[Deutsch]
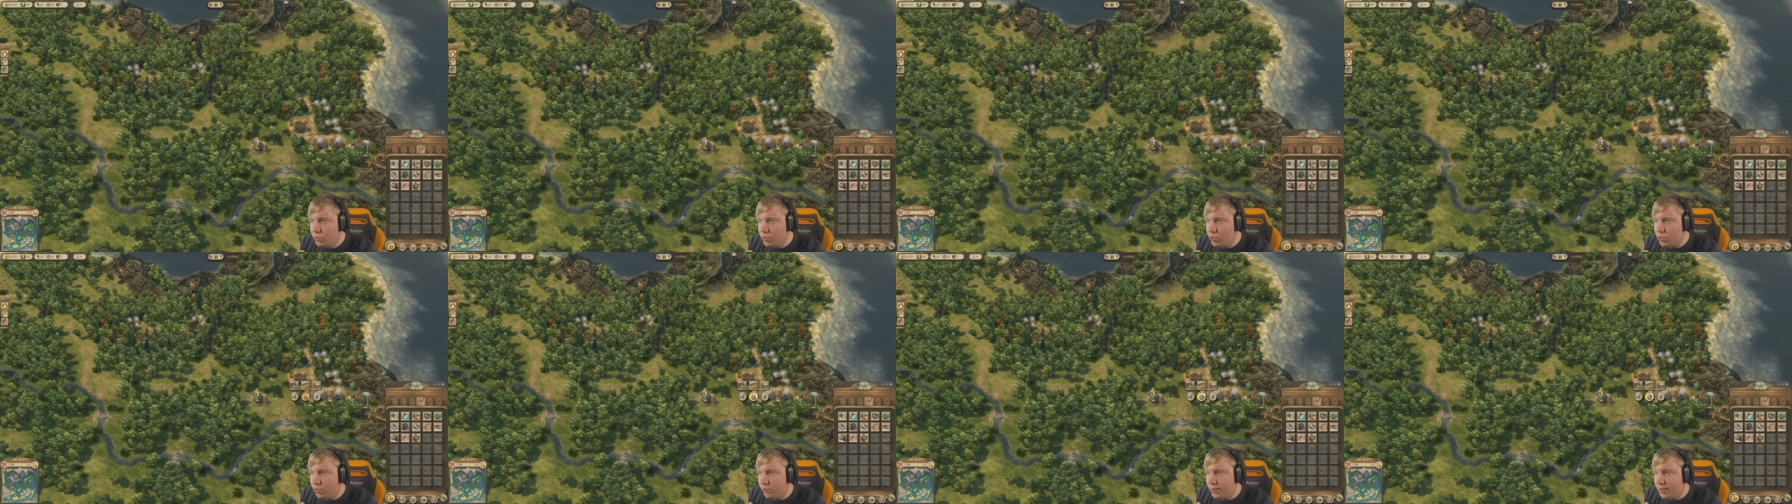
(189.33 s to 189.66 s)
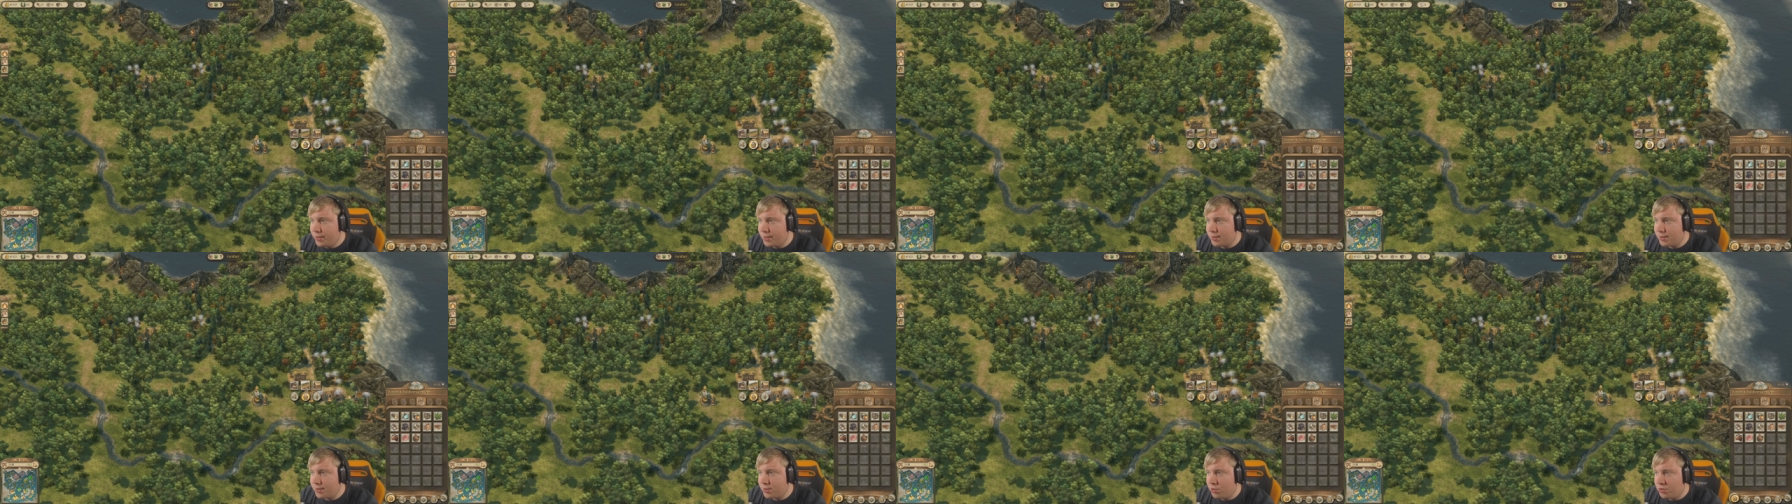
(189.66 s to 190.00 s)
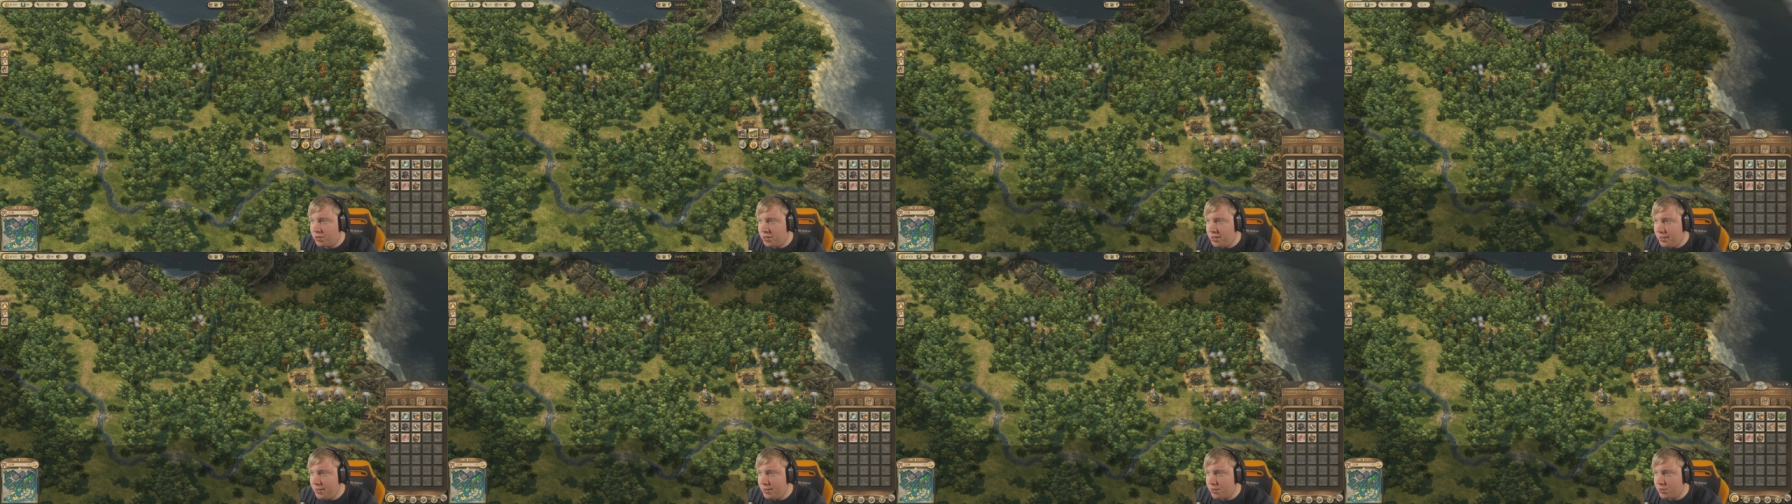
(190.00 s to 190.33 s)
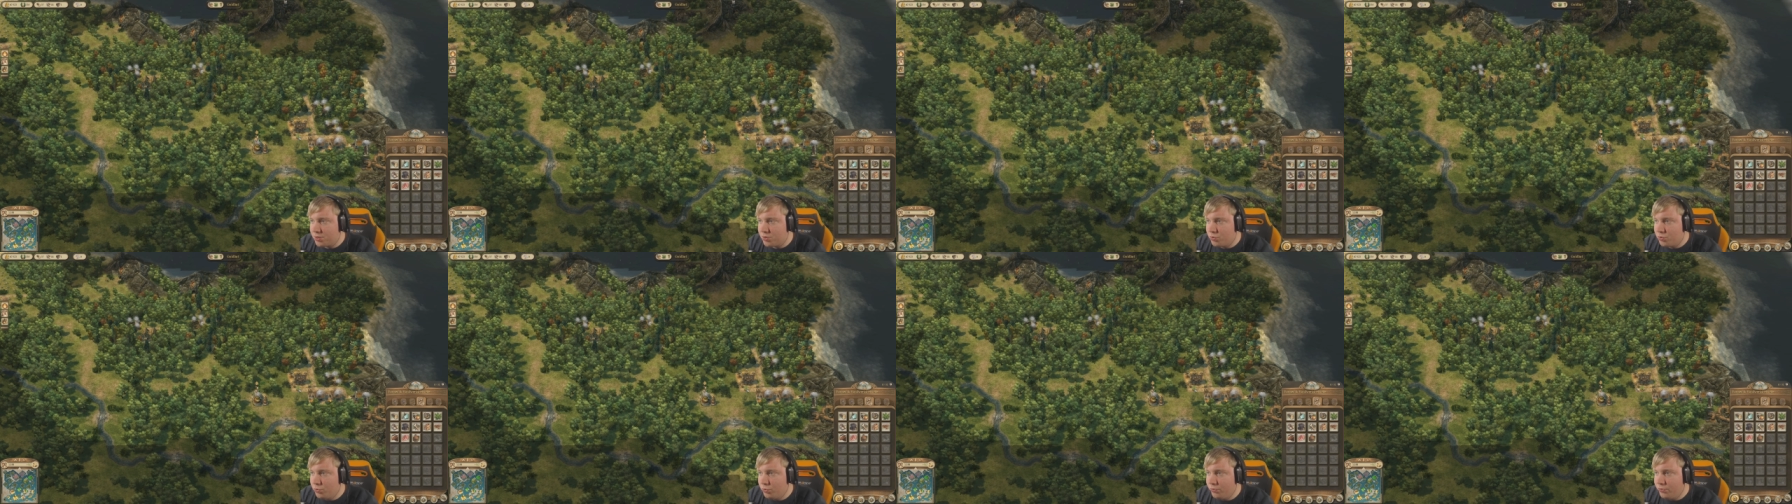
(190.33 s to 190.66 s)
Ich hoffe, dass das noch nicht
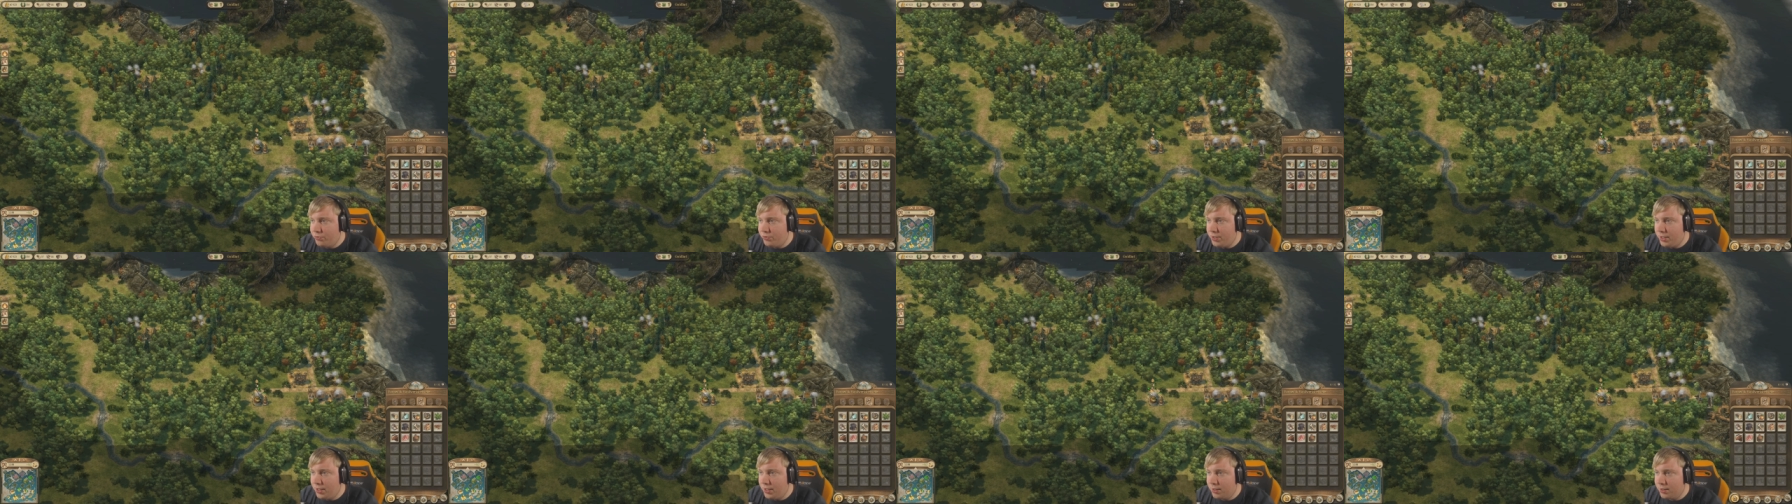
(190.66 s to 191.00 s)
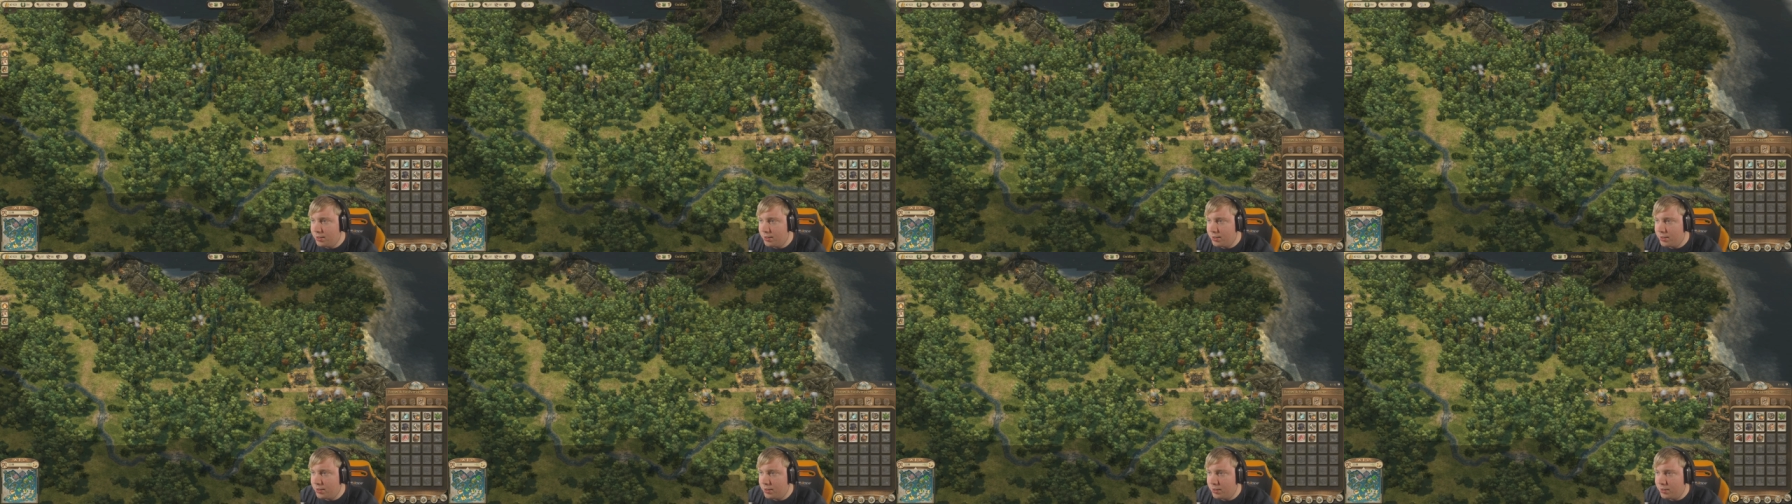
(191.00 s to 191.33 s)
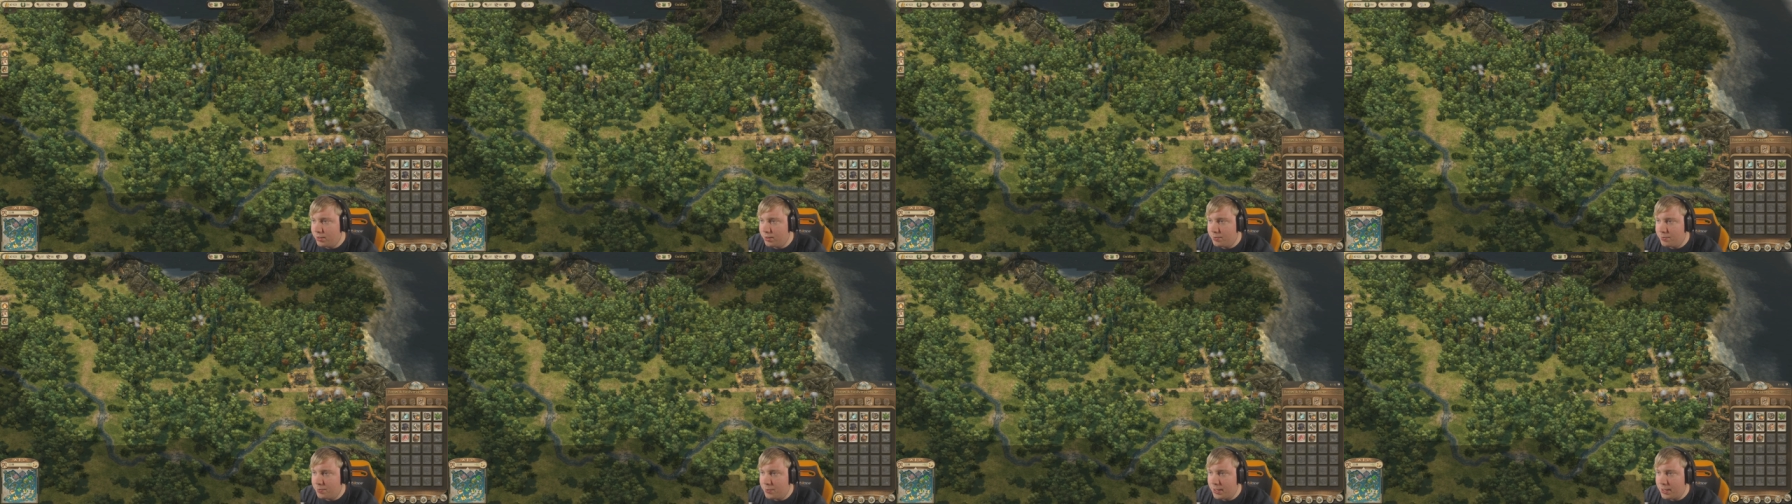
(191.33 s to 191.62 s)
zu viele äh,